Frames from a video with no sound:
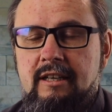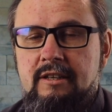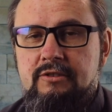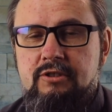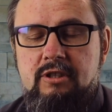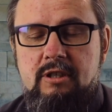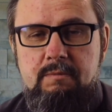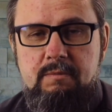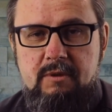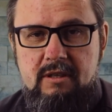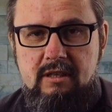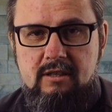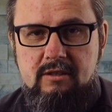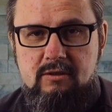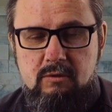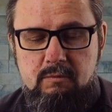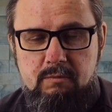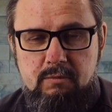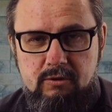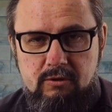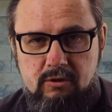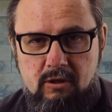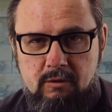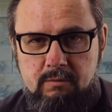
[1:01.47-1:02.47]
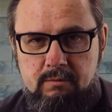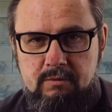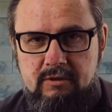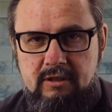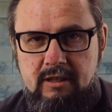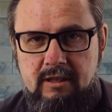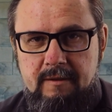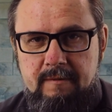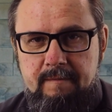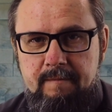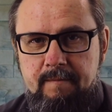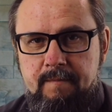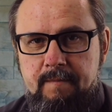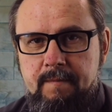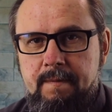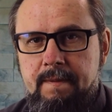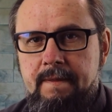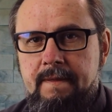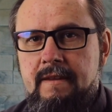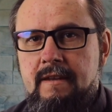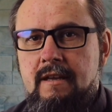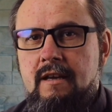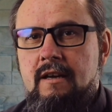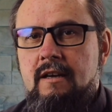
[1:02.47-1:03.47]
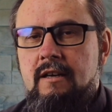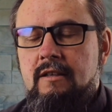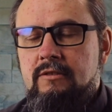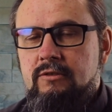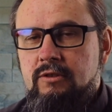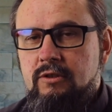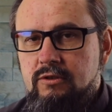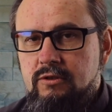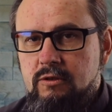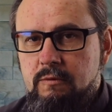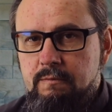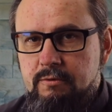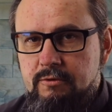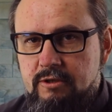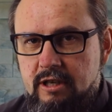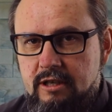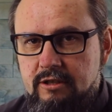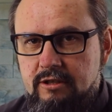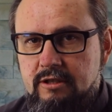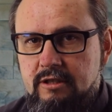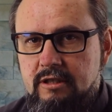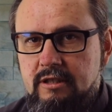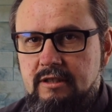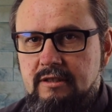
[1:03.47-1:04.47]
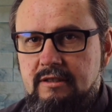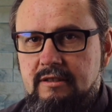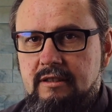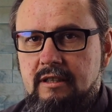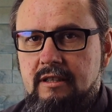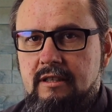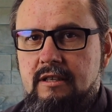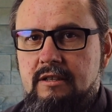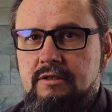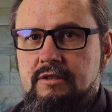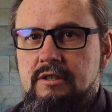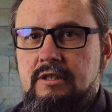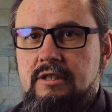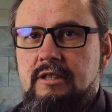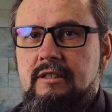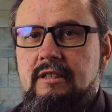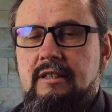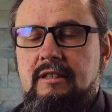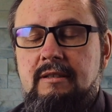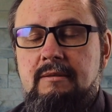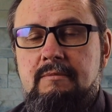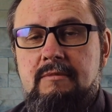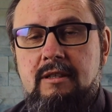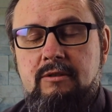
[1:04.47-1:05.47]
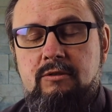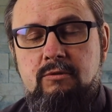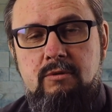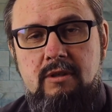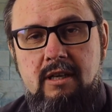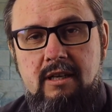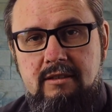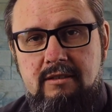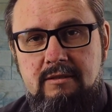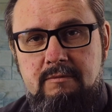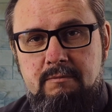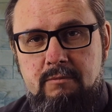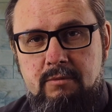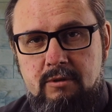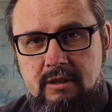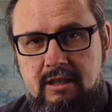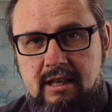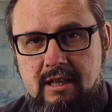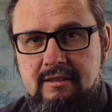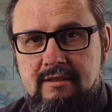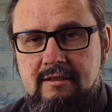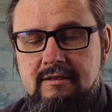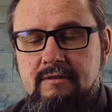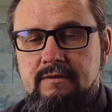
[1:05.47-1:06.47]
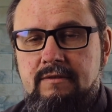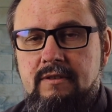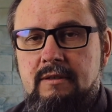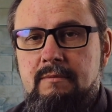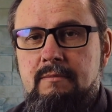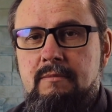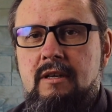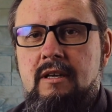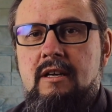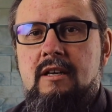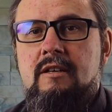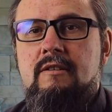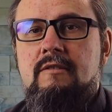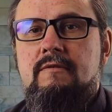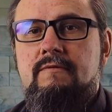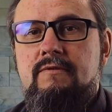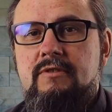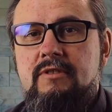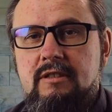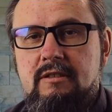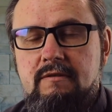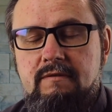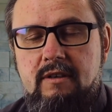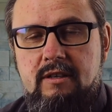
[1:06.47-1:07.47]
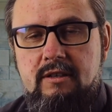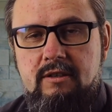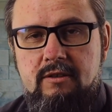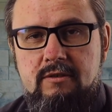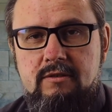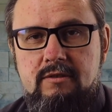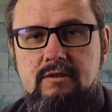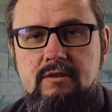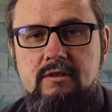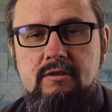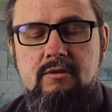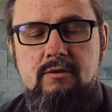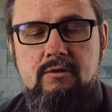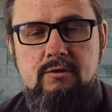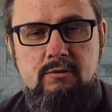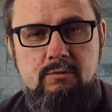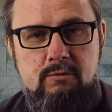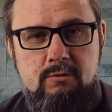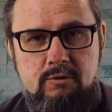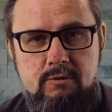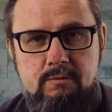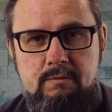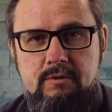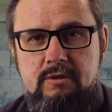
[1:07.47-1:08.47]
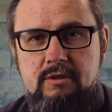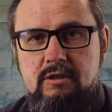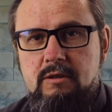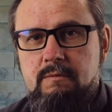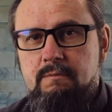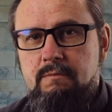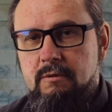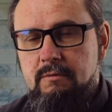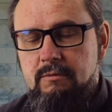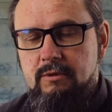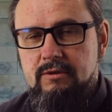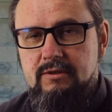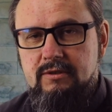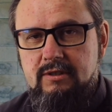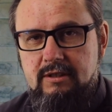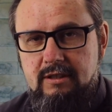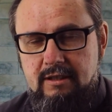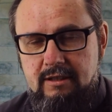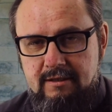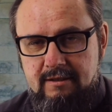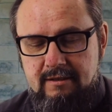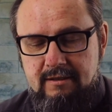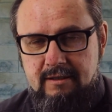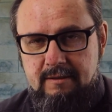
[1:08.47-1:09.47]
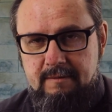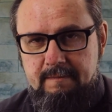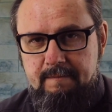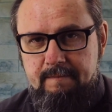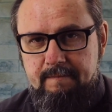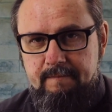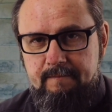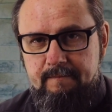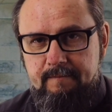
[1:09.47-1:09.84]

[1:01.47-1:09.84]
cierpienia są podobne. To, co przeszli, staje się ich takim naturalnym bogactwem, wzywających do służby i pomocy innym.